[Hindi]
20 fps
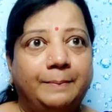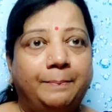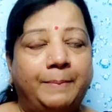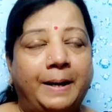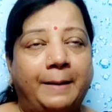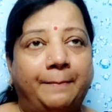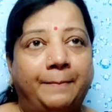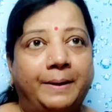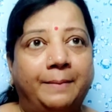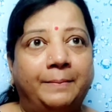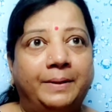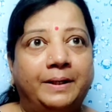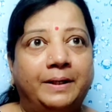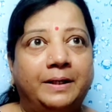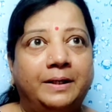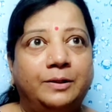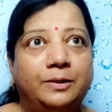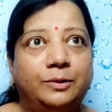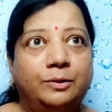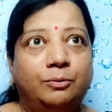पापा
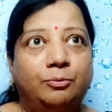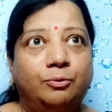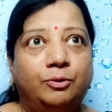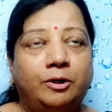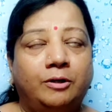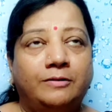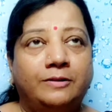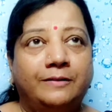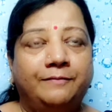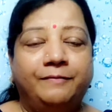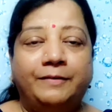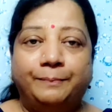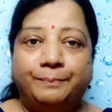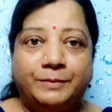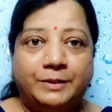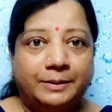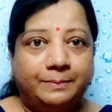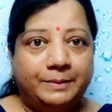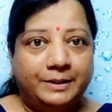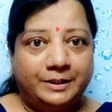मेरे
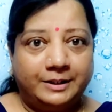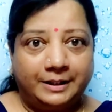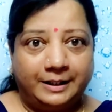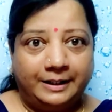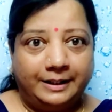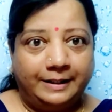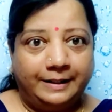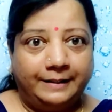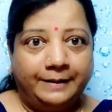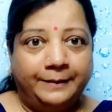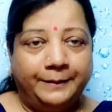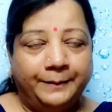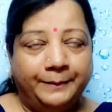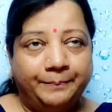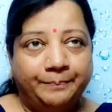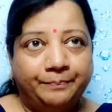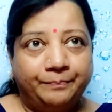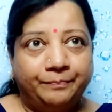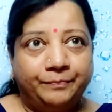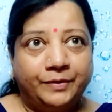2015 में चले गए
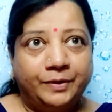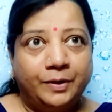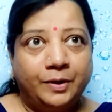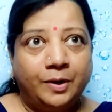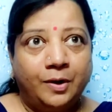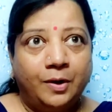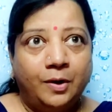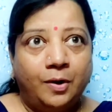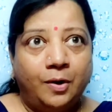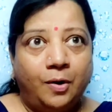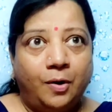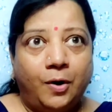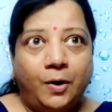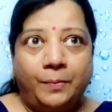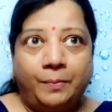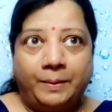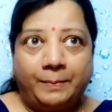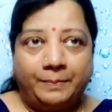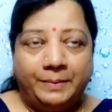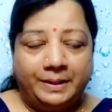और
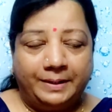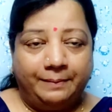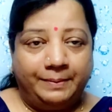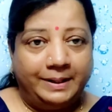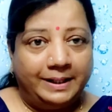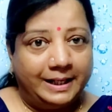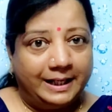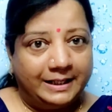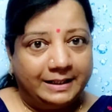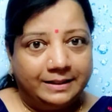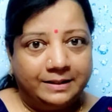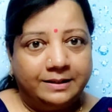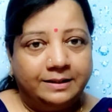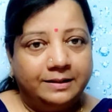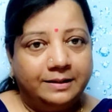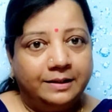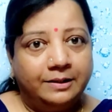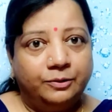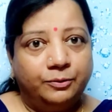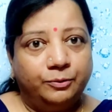मम्मी अभी लास्ट
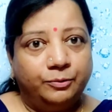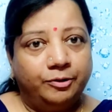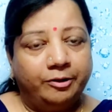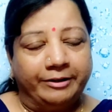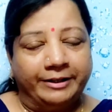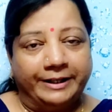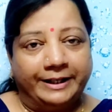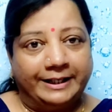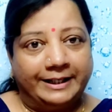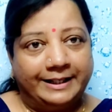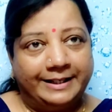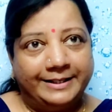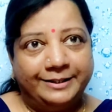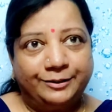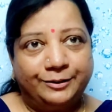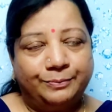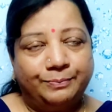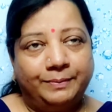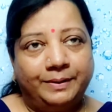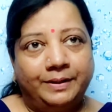ईयर
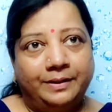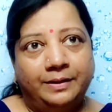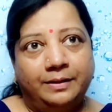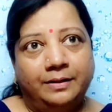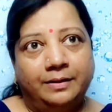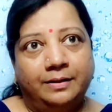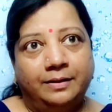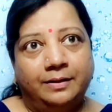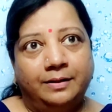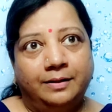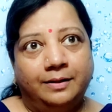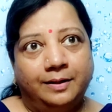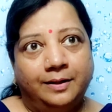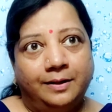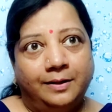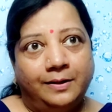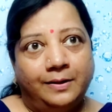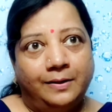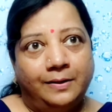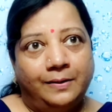2021 में
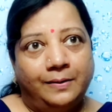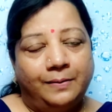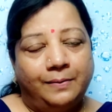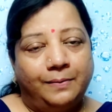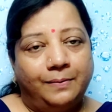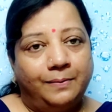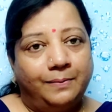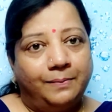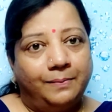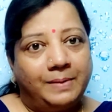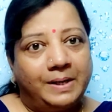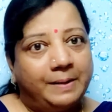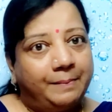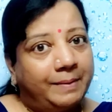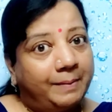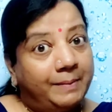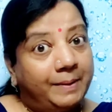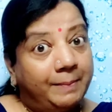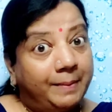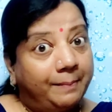मेरे
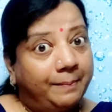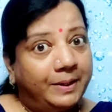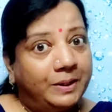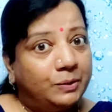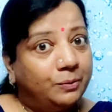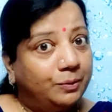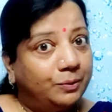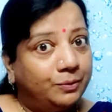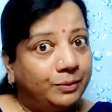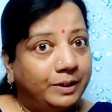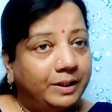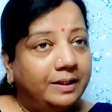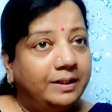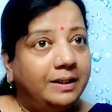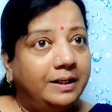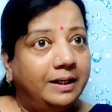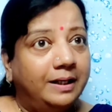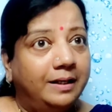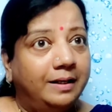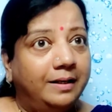मम्मी पापा दोनों
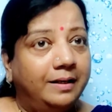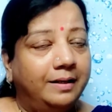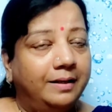नहीं है